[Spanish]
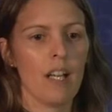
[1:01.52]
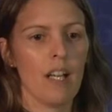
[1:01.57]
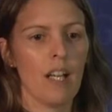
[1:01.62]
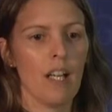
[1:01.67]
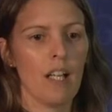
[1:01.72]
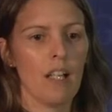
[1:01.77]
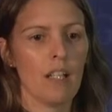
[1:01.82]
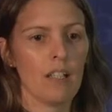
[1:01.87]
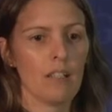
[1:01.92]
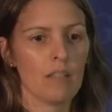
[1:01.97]

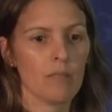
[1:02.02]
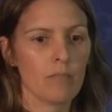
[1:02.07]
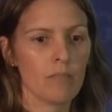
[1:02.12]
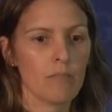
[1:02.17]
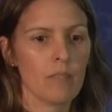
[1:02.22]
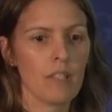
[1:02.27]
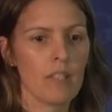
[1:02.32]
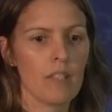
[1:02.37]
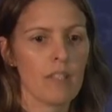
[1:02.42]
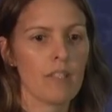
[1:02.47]
a
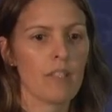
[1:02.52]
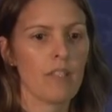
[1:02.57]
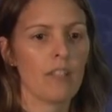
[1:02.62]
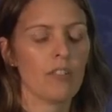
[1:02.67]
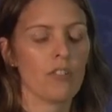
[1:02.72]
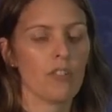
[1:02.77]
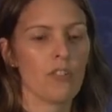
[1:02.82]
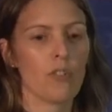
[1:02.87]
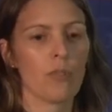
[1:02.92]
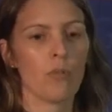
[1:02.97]

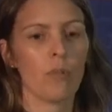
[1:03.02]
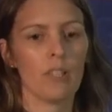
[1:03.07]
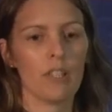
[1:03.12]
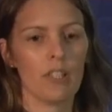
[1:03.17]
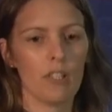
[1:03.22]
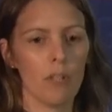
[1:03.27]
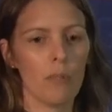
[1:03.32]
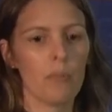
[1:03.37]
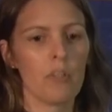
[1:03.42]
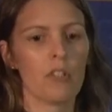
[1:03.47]

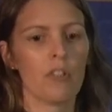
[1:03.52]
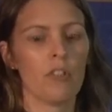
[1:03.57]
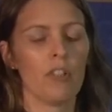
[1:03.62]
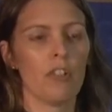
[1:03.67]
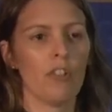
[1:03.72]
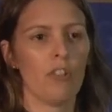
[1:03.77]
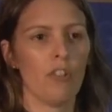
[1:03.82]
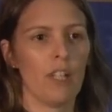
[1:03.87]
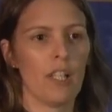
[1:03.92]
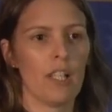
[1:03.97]
152
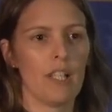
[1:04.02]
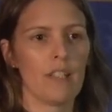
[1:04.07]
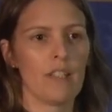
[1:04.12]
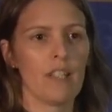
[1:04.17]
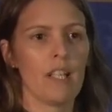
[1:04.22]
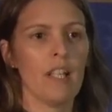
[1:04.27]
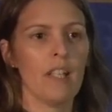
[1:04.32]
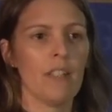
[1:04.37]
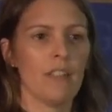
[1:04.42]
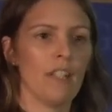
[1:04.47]
millones de
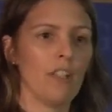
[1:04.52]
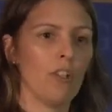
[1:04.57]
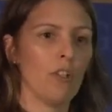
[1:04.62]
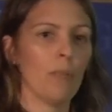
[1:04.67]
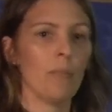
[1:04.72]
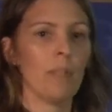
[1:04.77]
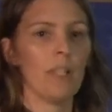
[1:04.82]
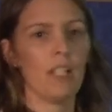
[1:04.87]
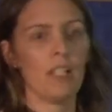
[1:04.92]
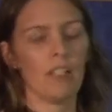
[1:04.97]
dólares del
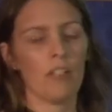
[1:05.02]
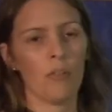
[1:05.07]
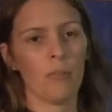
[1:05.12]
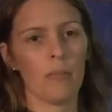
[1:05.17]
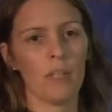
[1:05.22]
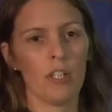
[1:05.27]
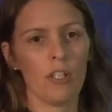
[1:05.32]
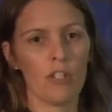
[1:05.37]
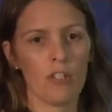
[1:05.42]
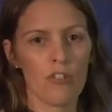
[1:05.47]
2000 al
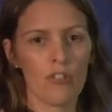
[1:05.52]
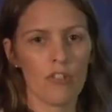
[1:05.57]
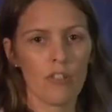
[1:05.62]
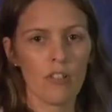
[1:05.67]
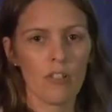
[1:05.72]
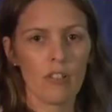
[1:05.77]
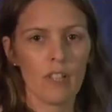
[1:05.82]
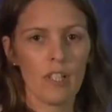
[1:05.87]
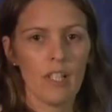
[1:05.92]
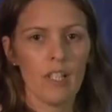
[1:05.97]

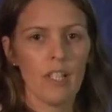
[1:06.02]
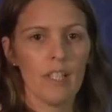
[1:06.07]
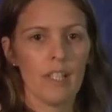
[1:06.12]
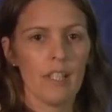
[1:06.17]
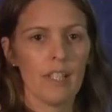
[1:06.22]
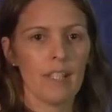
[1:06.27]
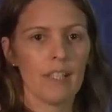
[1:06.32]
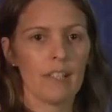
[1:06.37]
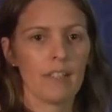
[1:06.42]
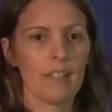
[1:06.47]
2008.
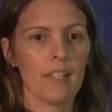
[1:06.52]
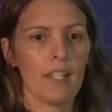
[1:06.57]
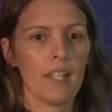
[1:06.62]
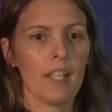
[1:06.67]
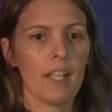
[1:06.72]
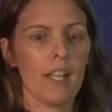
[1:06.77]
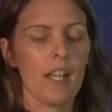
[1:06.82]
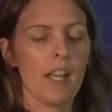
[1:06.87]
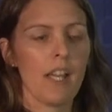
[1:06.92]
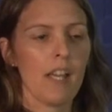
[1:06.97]

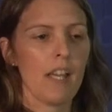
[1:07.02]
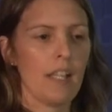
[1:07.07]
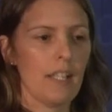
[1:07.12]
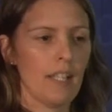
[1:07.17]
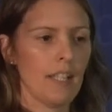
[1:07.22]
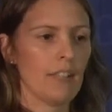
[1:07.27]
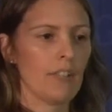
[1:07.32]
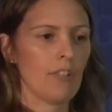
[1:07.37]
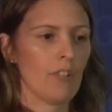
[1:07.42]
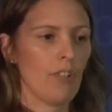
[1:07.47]
Este,
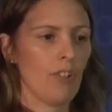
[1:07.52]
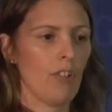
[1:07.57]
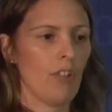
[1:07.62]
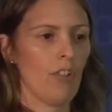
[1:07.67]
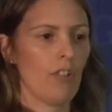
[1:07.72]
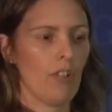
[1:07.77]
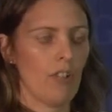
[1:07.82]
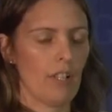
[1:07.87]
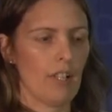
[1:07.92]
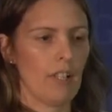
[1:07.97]

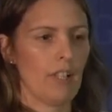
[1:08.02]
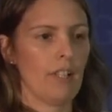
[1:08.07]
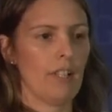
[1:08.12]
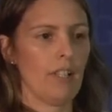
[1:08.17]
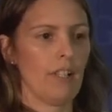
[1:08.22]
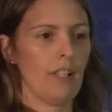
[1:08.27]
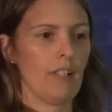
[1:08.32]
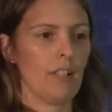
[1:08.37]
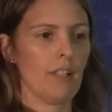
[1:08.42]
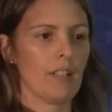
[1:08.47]
esto,
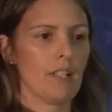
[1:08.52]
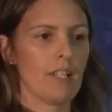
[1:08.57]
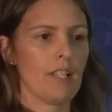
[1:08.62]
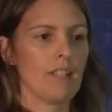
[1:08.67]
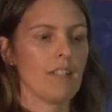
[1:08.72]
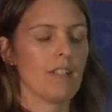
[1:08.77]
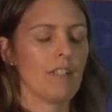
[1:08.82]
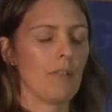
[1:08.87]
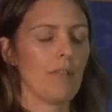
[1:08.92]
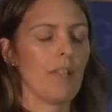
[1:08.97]
eh,
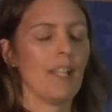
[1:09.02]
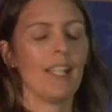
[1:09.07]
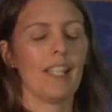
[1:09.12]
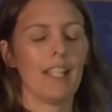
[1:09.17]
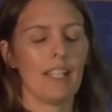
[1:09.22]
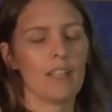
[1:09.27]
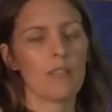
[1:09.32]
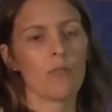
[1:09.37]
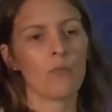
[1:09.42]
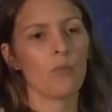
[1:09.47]
si
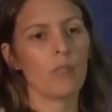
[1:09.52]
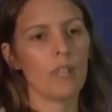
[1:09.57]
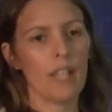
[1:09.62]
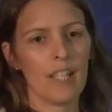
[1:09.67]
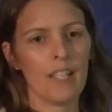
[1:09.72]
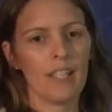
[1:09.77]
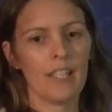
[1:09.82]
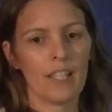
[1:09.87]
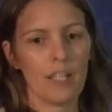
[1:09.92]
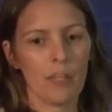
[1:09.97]
bien es un
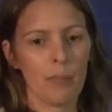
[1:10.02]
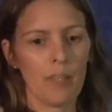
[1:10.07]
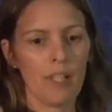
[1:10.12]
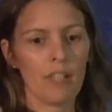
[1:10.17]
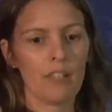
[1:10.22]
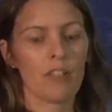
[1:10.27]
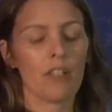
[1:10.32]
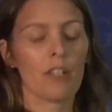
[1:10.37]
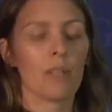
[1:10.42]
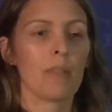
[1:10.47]
gran
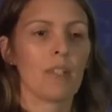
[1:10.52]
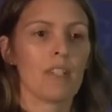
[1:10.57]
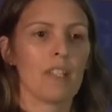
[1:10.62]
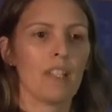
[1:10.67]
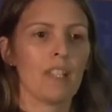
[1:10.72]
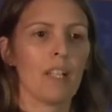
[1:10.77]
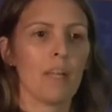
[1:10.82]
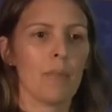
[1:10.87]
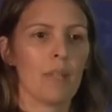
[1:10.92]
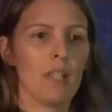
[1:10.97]
incremento,
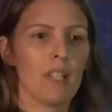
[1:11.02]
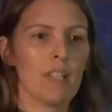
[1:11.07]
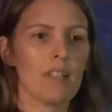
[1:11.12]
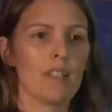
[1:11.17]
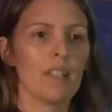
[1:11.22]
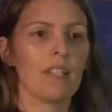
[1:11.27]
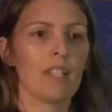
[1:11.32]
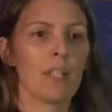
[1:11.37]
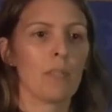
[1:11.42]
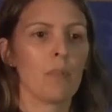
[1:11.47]
representa
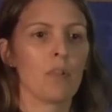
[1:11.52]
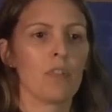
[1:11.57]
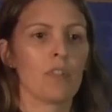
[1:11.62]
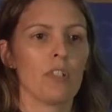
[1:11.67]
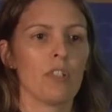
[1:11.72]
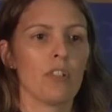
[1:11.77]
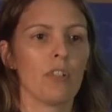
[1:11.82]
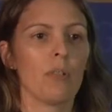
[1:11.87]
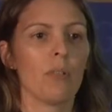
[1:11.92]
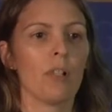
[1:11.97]
apenas el
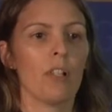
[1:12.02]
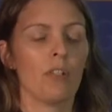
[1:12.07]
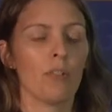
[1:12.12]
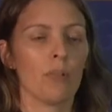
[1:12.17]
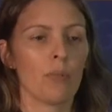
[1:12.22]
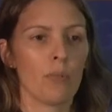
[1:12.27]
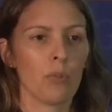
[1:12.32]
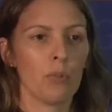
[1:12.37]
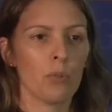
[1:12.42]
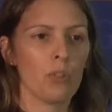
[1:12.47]
3% del
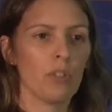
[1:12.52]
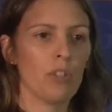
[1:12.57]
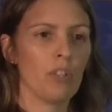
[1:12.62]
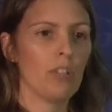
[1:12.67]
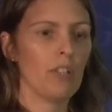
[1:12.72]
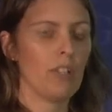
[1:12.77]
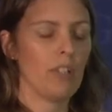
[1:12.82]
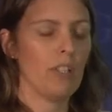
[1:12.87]
valor bruto